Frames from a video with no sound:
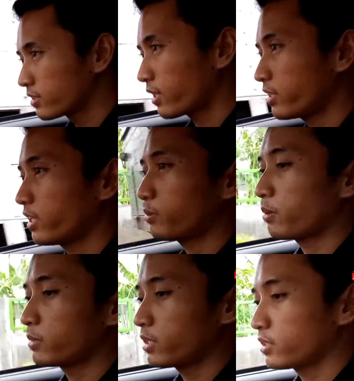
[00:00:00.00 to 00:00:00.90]
tadi
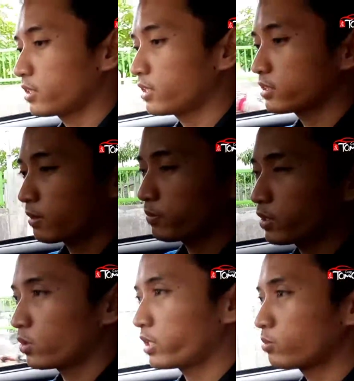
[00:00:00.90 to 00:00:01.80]
RPM tinggi sampai
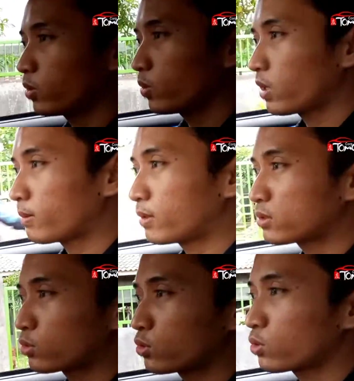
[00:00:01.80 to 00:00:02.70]
2000 gak mau
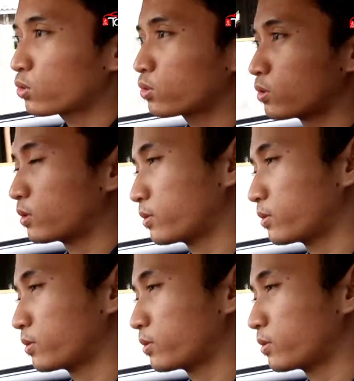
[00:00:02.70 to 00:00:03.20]
turun-turun